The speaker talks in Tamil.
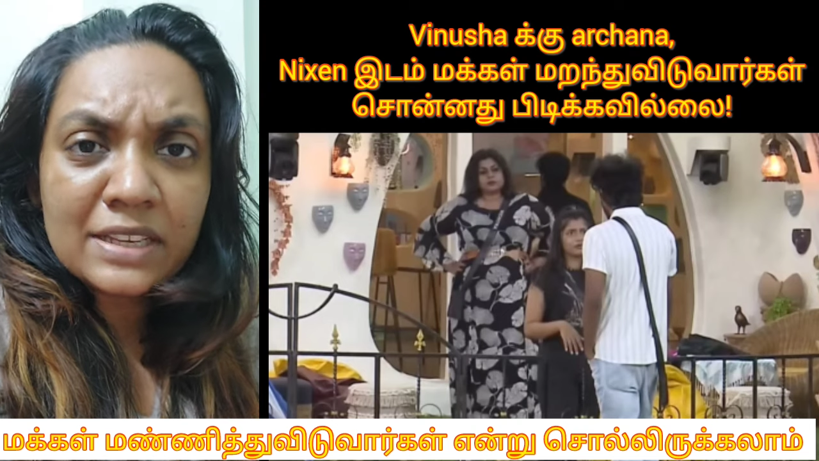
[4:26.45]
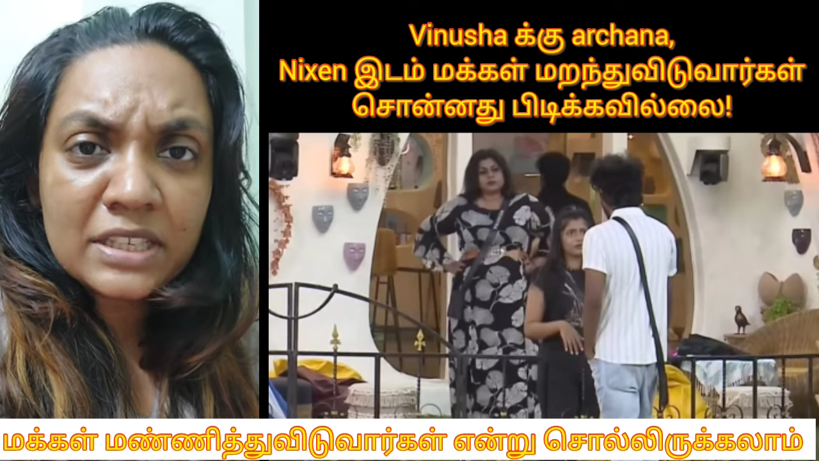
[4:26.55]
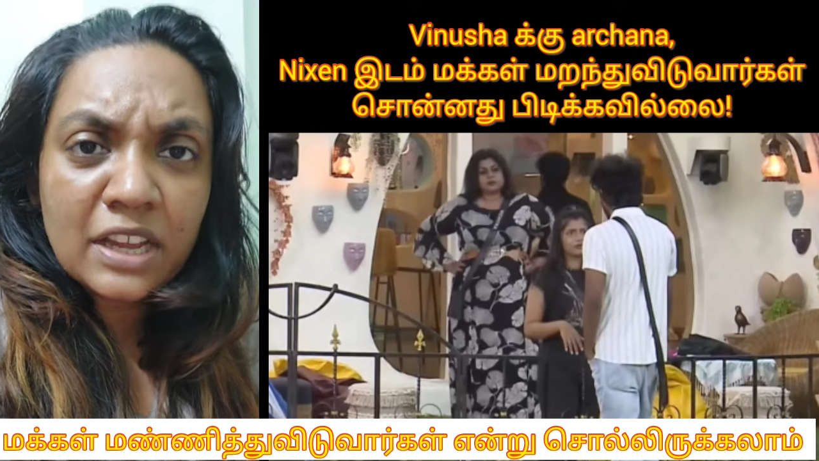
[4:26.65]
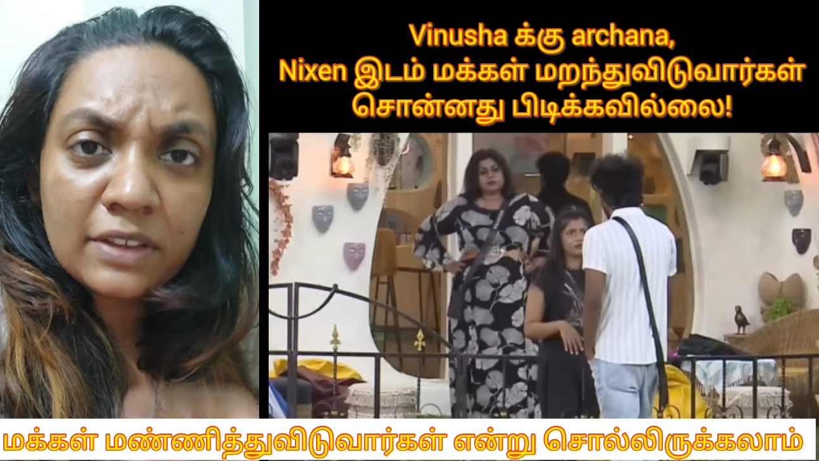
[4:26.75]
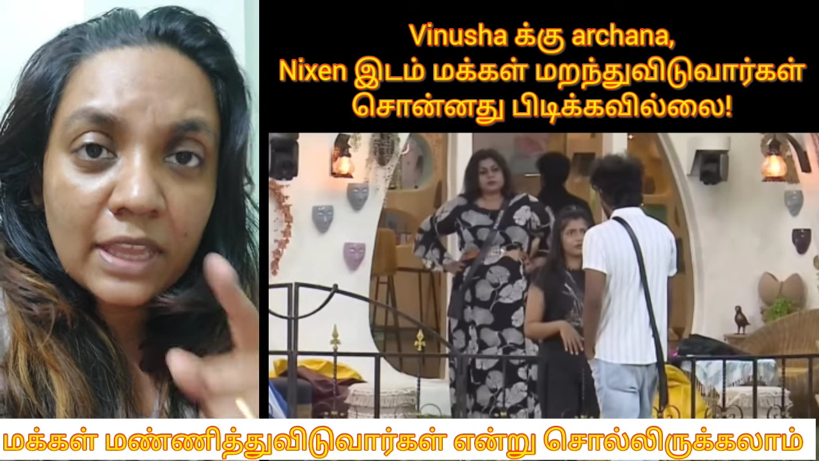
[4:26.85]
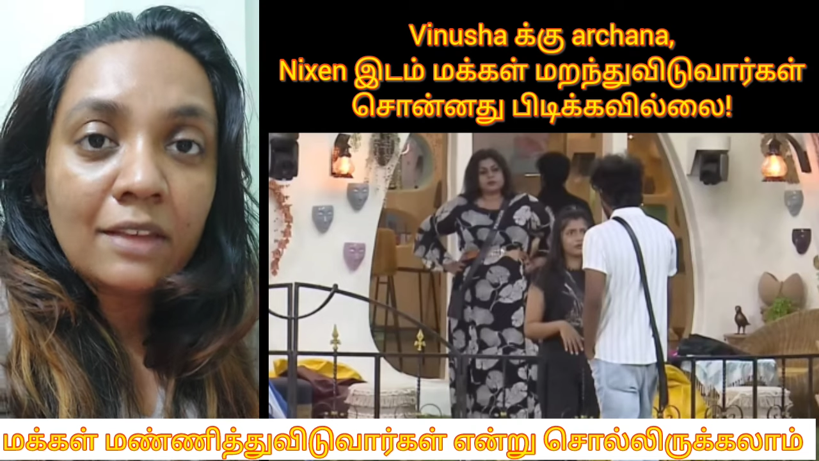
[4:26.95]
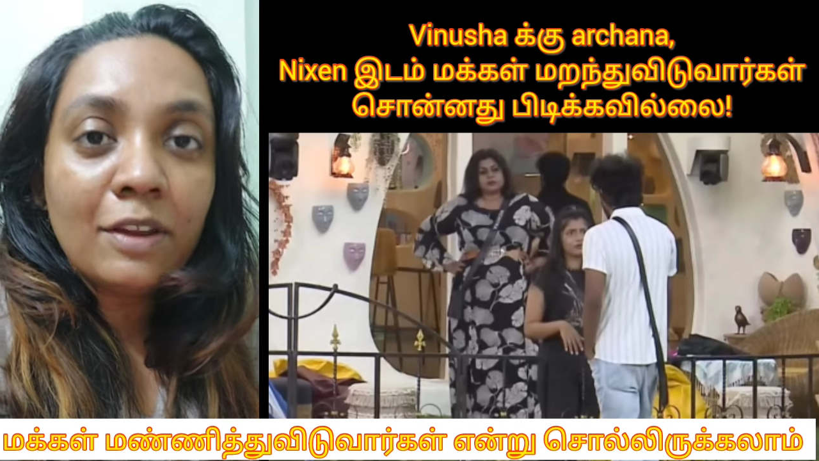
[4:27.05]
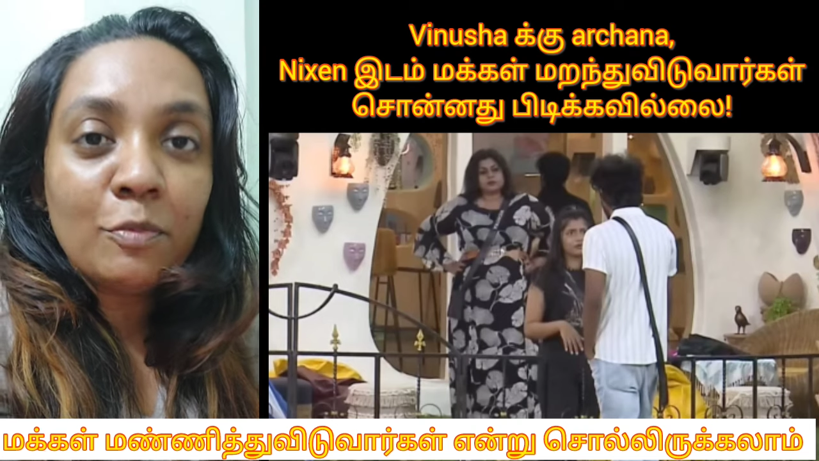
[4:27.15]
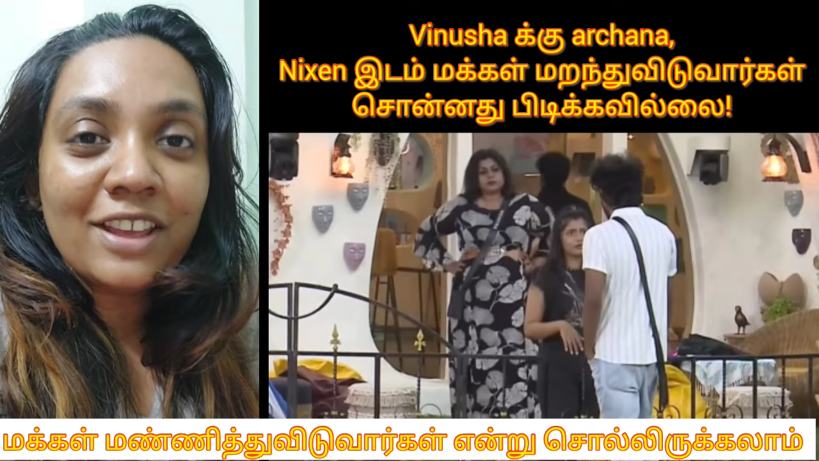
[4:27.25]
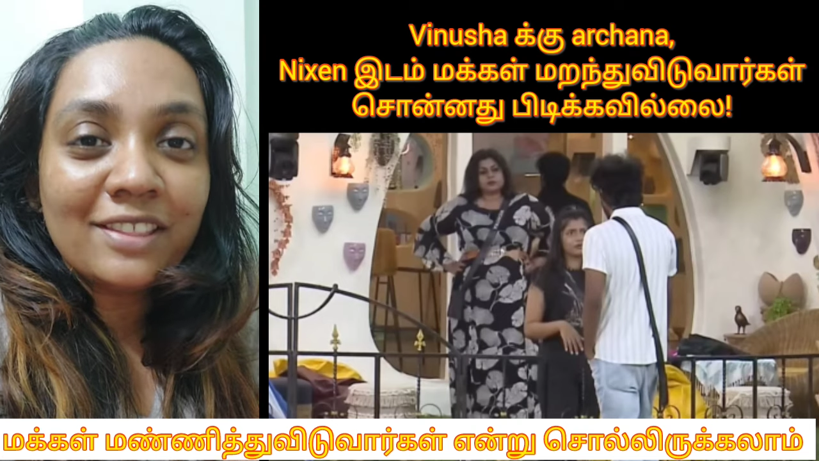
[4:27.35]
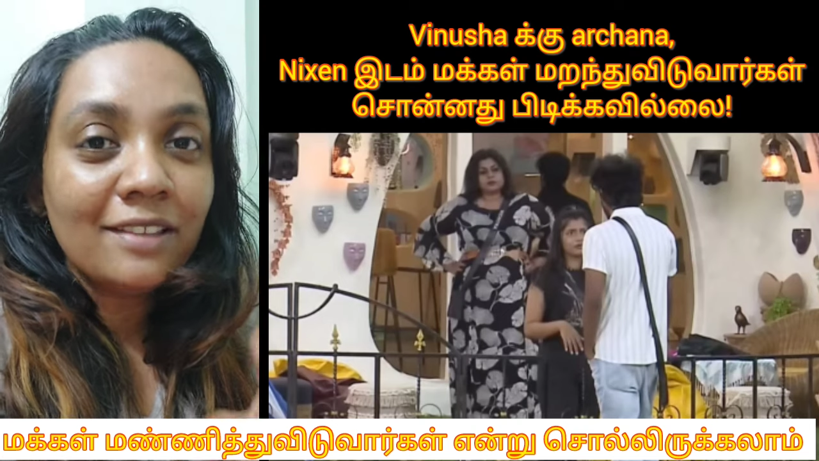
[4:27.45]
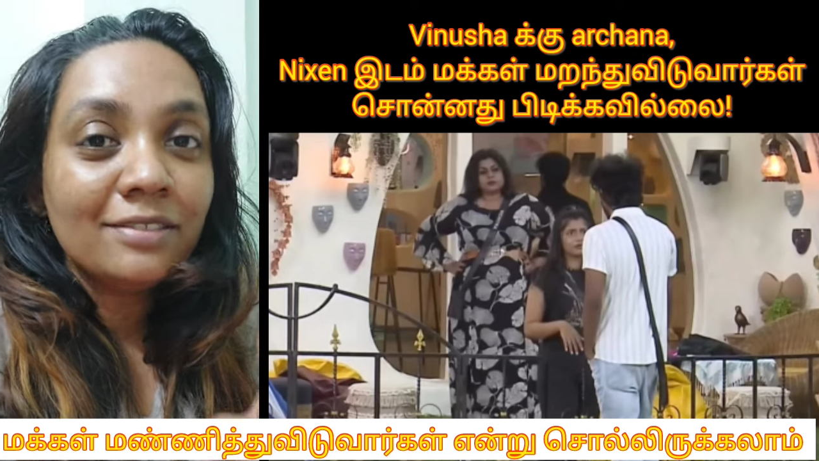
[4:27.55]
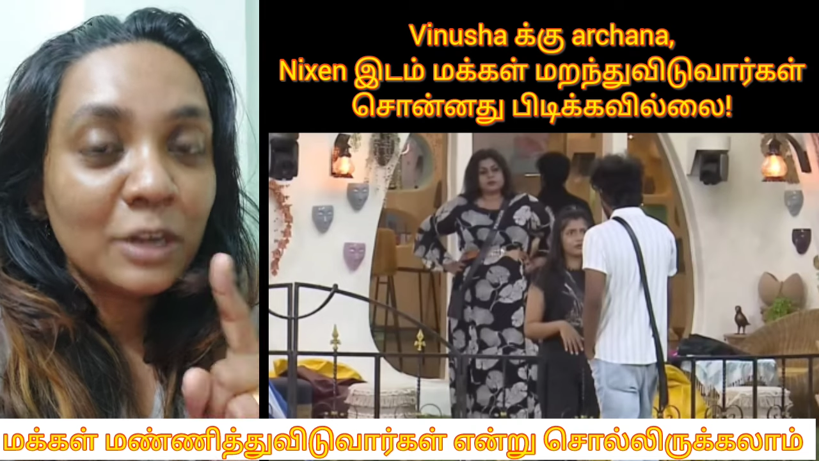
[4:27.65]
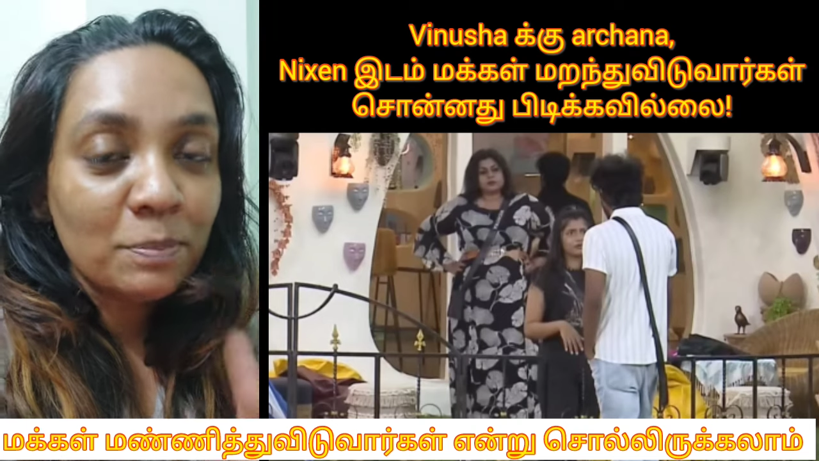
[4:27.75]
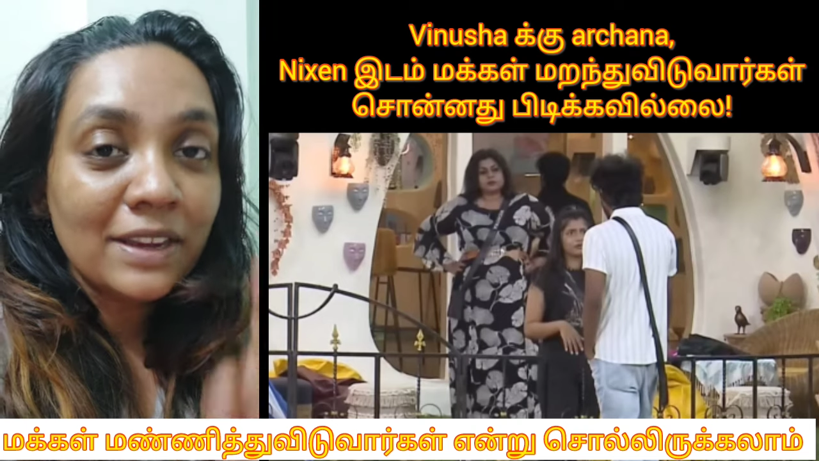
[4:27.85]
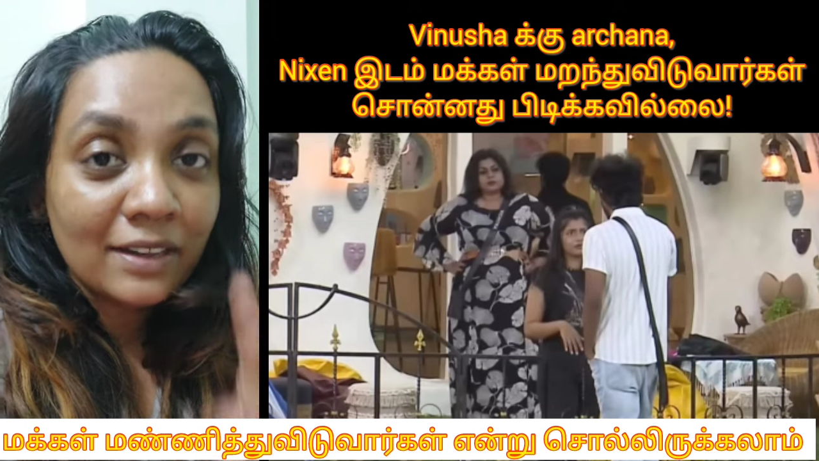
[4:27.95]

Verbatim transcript: அர்ச்சனாவை கேட்கவே முடியாது ஏன்னா திருப்பி